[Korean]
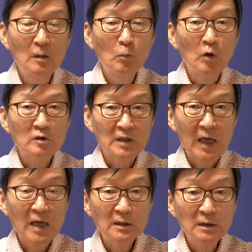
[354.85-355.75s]
뭐
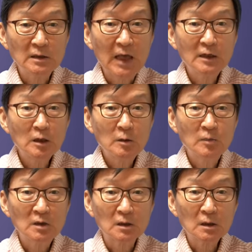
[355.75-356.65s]
다행히
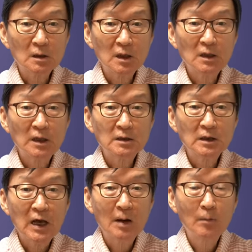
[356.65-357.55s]
내년이면 케네디
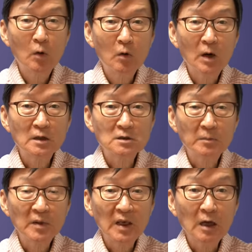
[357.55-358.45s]
항모가 이제
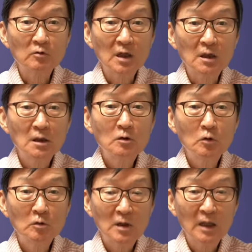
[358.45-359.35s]
미 해군에
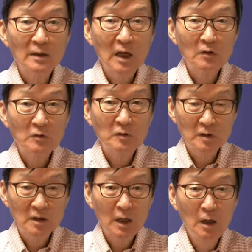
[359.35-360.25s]
인도된다
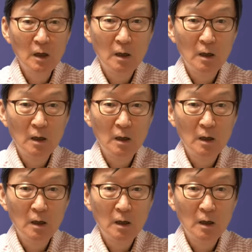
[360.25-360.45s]
그러는데